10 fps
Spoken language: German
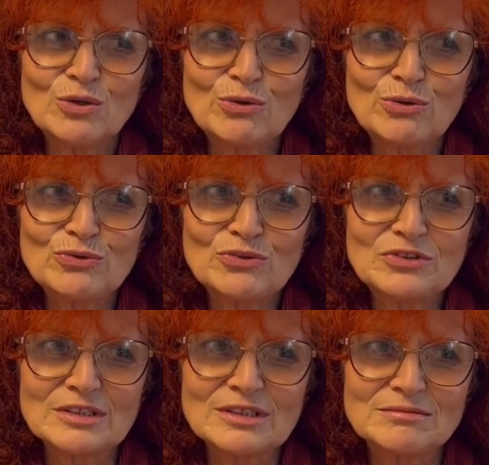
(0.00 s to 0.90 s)

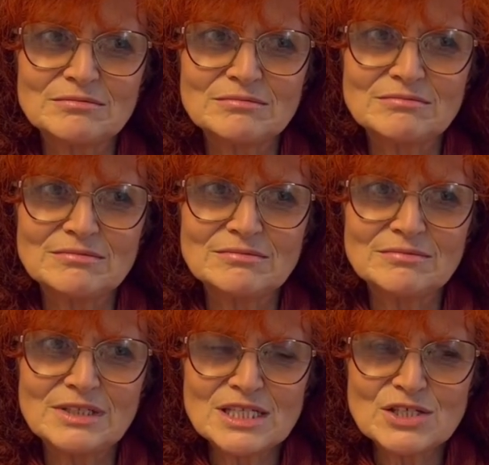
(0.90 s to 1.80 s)
Und ähm,
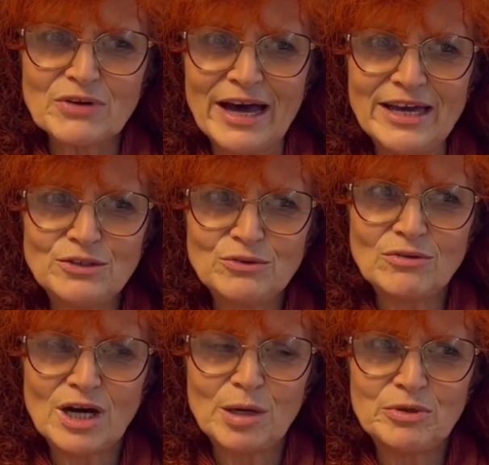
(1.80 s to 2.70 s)
mit dieser
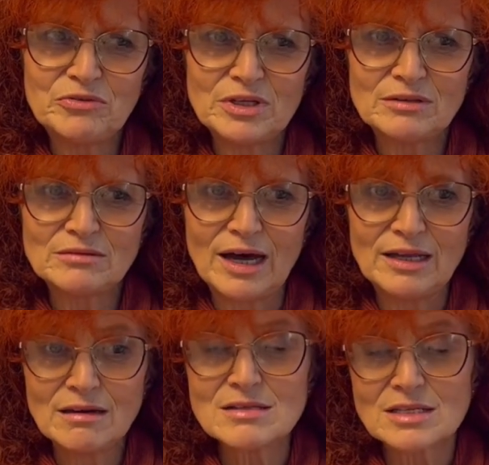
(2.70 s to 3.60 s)
Vereinigung haben wir
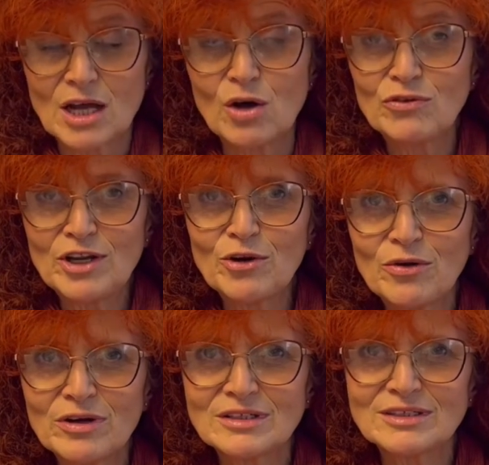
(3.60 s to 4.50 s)
einiges an
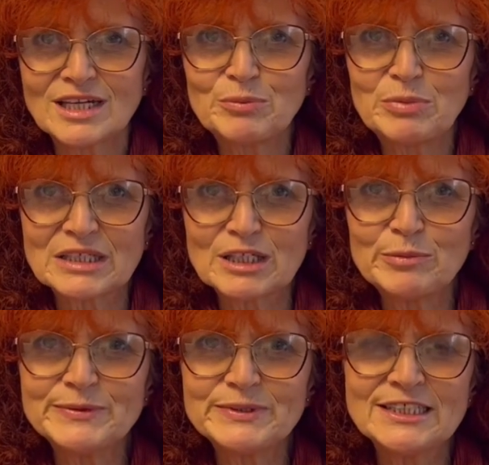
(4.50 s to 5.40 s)
Aufklärung in der Tat
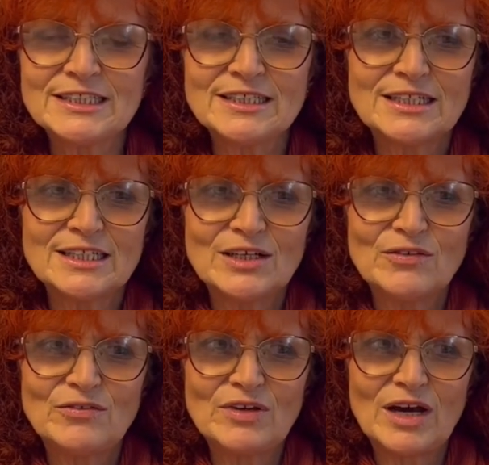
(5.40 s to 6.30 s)
betrieben.
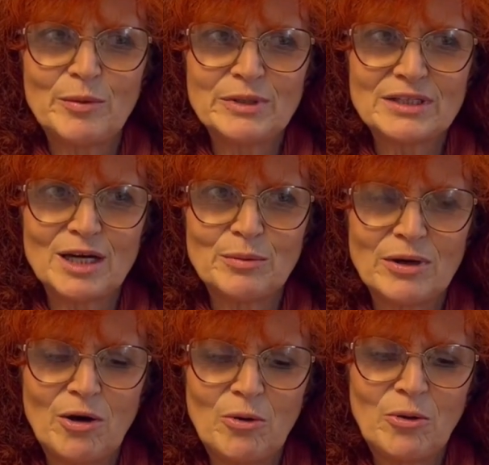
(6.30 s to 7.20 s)
Wir haben
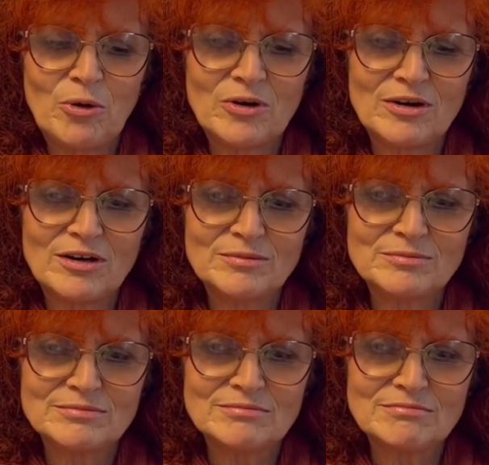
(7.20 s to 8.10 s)
aber auch
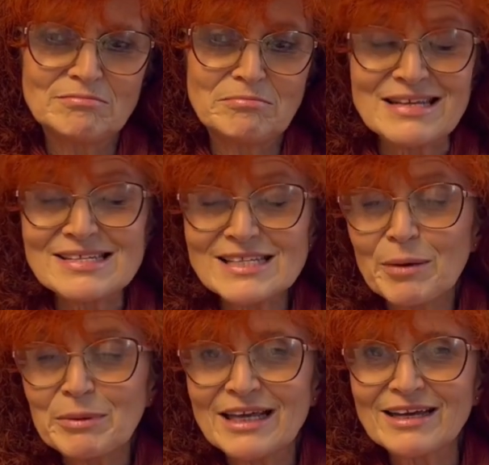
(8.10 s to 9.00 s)
ähm,
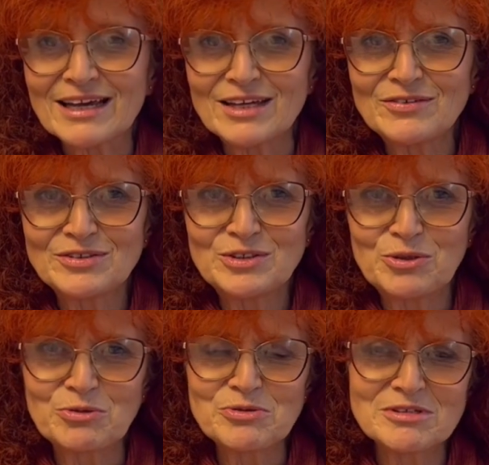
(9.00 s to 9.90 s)
Maßnahmen ergriffen, die
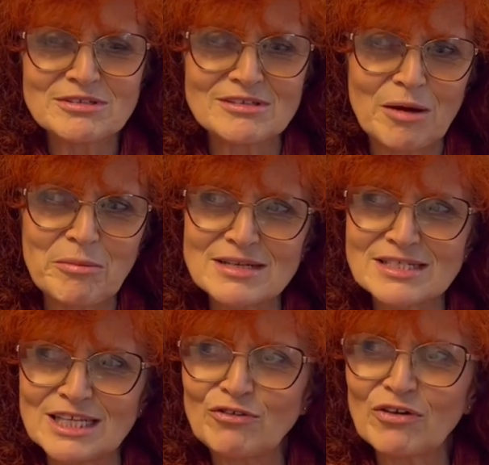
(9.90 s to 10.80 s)
uns damals
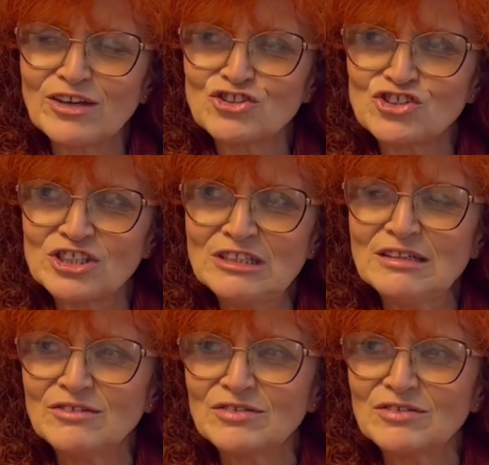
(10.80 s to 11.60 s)
hilfreich schienen.